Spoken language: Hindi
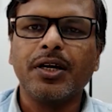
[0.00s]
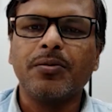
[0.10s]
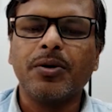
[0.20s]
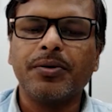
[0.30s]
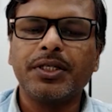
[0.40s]

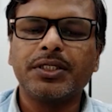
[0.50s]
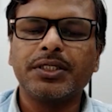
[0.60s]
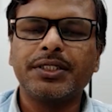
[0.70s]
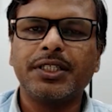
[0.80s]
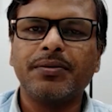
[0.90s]
भुवनेश्वर
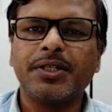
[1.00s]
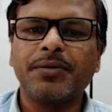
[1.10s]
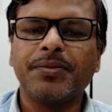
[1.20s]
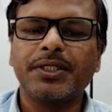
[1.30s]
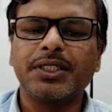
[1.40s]
सिटी में
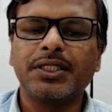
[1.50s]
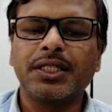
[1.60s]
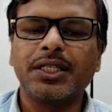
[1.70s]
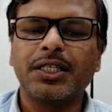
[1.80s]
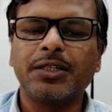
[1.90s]
टेम्परेचर था
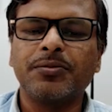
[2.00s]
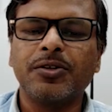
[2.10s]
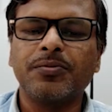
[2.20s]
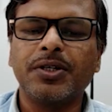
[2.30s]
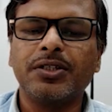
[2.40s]

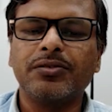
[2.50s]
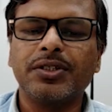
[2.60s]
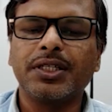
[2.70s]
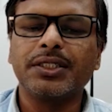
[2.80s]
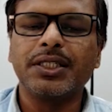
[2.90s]
34.2
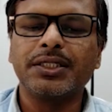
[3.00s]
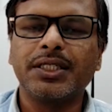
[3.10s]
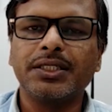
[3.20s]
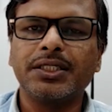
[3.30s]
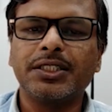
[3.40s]
डिग्री
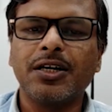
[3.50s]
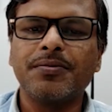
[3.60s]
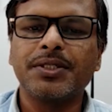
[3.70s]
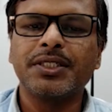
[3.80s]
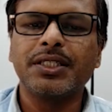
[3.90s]
सेल्सियस
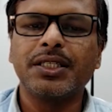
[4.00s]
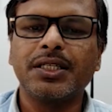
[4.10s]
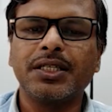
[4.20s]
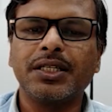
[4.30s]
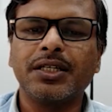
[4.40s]
स्वाभाविक से तीन
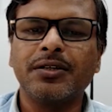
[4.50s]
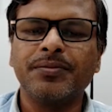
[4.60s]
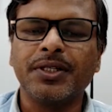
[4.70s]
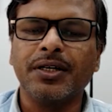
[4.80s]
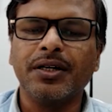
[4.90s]
डिग्री कम
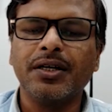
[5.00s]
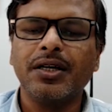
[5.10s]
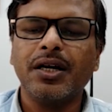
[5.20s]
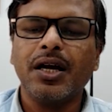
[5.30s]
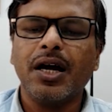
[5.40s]
था
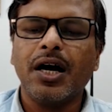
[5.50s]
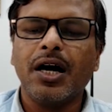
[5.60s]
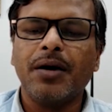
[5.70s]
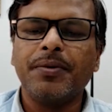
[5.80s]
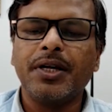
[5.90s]

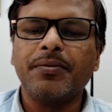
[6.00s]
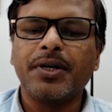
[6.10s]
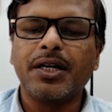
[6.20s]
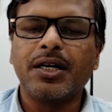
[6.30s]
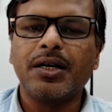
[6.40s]
अभी
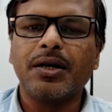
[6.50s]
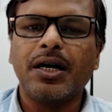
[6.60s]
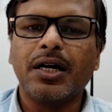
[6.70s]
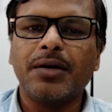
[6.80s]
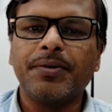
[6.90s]
हमारा
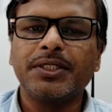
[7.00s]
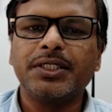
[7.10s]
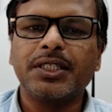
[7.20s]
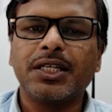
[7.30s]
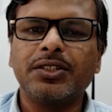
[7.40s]
अगला पाँच
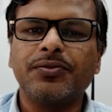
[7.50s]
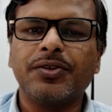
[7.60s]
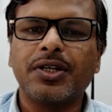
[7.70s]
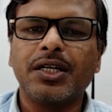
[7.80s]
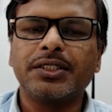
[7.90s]
दिन का जो
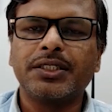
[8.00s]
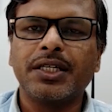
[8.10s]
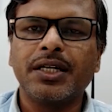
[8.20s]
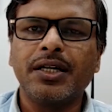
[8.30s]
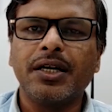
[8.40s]
फोरकास्ट है